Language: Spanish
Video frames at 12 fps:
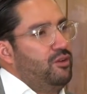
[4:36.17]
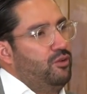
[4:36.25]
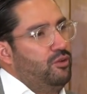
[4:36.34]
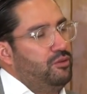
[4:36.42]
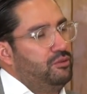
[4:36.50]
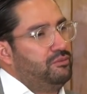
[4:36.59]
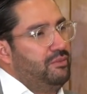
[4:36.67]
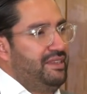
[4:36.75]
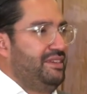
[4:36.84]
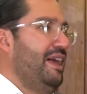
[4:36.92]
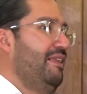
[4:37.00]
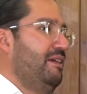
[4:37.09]
con,
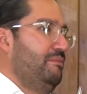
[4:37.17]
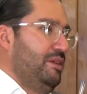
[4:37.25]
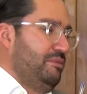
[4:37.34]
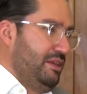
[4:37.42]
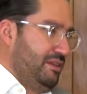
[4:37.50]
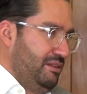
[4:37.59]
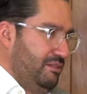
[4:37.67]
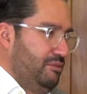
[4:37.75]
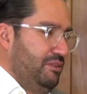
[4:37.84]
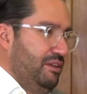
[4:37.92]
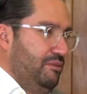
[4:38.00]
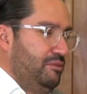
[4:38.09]
basada, más bien
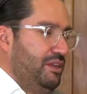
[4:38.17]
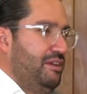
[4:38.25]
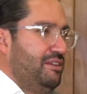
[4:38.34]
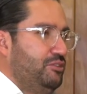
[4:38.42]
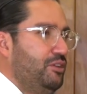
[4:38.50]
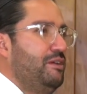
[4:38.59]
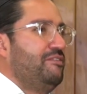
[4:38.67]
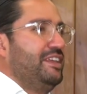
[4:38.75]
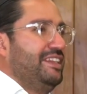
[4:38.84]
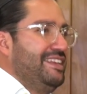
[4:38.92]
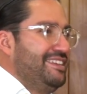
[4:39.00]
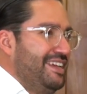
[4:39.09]
eh, una historia
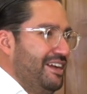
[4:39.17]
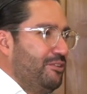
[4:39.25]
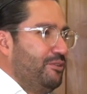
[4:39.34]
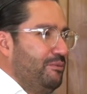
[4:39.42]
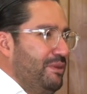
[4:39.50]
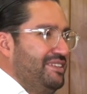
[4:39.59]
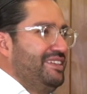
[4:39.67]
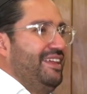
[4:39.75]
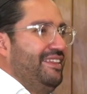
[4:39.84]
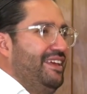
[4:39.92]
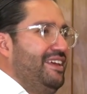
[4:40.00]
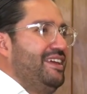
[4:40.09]
ficticia
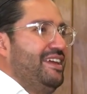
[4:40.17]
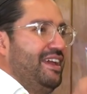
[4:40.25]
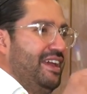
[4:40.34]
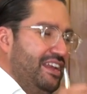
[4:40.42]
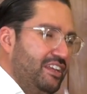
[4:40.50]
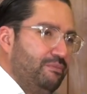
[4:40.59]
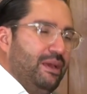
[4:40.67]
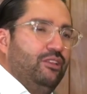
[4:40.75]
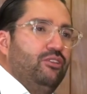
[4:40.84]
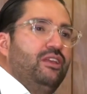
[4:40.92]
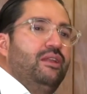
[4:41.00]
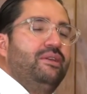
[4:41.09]
basada en
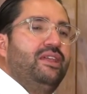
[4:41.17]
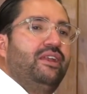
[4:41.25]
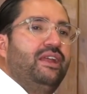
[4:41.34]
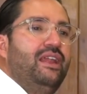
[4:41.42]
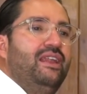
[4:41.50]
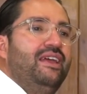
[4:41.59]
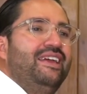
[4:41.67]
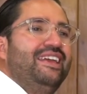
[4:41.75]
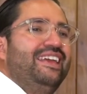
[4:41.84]
aspectos de la vida real.